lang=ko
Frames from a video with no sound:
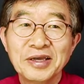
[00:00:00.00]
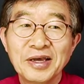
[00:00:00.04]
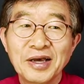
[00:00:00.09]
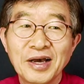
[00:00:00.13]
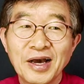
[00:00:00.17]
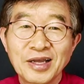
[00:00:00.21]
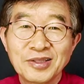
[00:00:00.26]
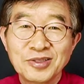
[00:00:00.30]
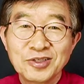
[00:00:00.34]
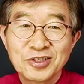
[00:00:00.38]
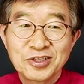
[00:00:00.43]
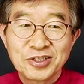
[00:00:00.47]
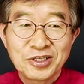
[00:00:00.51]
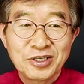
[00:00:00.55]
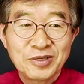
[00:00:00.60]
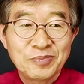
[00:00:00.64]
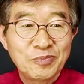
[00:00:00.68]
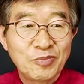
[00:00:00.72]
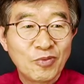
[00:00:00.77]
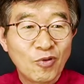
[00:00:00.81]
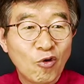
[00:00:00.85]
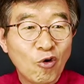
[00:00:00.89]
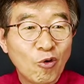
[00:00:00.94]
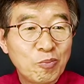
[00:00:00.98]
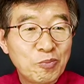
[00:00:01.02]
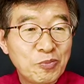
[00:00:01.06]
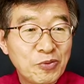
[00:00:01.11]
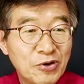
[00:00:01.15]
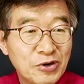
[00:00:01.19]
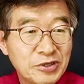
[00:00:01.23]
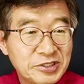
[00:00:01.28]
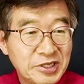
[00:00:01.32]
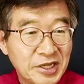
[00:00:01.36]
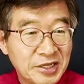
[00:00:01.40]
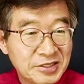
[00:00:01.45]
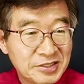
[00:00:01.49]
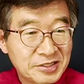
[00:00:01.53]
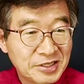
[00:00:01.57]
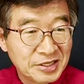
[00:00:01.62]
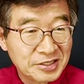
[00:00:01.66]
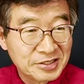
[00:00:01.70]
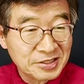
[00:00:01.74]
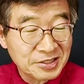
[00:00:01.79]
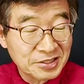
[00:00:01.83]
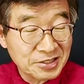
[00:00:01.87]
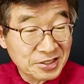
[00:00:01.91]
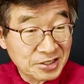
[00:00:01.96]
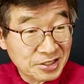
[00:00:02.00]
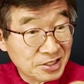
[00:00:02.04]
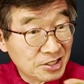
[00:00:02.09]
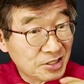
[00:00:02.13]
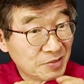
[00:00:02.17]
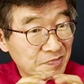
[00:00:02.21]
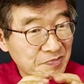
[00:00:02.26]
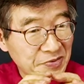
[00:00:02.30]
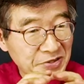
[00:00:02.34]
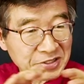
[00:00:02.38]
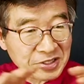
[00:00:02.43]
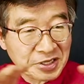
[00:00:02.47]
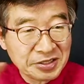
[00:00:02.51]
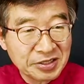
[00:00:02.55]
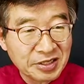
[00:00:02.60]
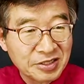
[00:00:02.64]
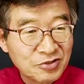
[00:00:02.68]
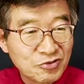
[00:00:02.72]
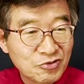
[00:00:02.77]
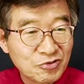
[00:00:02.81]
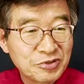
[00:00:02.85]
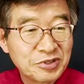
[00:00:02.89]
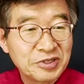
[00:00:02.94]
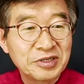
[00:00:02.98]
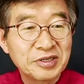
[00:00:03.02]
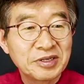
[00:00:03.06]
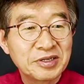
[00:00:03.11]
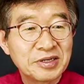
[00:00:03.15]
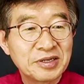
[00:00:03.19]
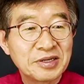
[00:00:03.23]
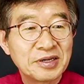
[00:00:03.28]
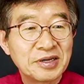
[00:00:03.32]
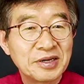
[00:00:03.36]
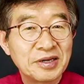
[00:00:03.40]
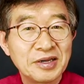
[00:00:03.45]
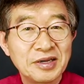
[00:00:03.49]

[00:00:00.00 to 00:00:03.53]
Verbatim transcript: 한 15%에서 20%를 주는 거를